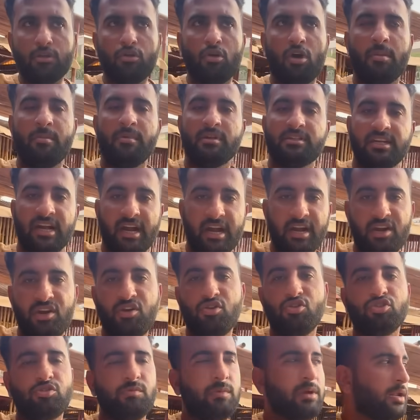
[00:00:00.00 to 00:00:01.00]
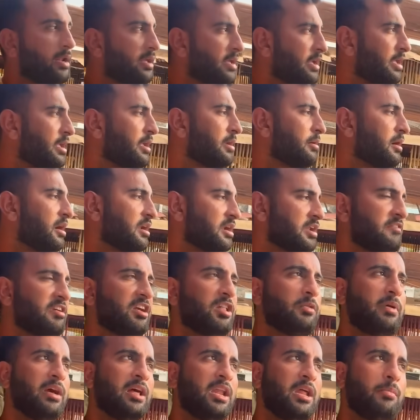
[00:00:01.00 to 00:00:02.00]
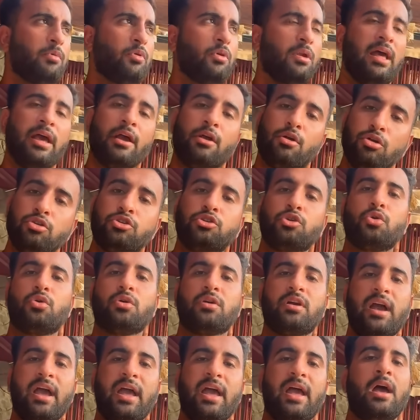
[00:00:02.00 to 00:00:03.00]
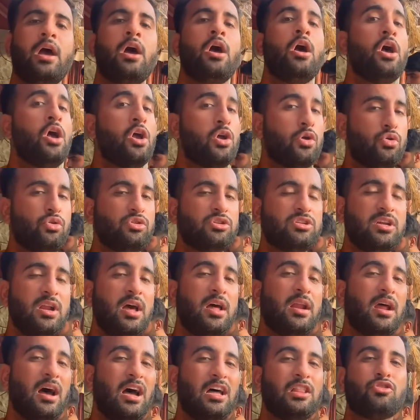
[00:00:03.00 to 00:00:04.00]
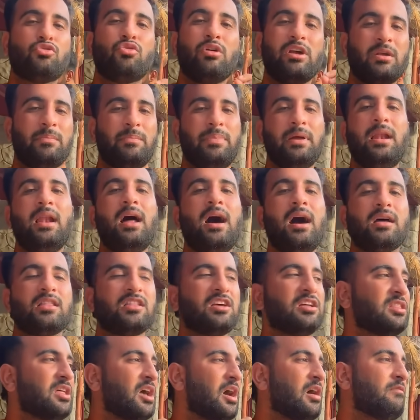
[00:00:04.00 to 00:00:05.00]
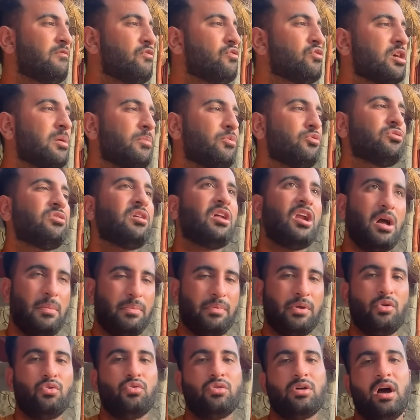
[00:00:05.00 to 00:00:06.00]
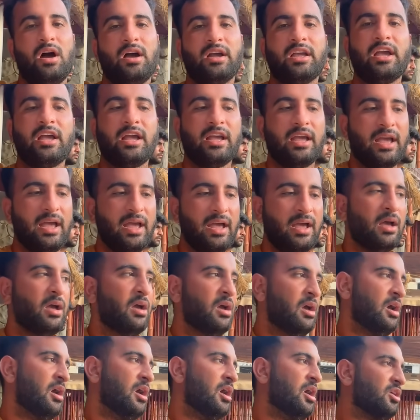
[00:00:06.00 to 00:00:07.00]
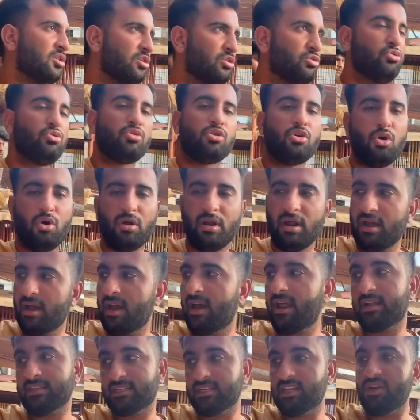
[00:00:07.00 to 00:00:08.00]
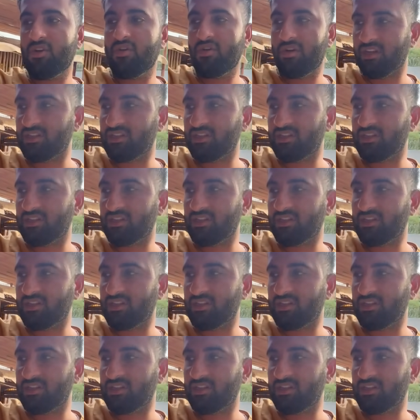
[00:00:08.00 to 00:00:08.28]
तो हमें सैड न्यूज मिल गई नवीद भाई ने बोला है कुछ उड़ गए हैं कुछ ना रात को एक बिल्ला आता था वो कबूतर आपके उठा के गया है तो दुख हो रहा है यार ऐसा नहीं होना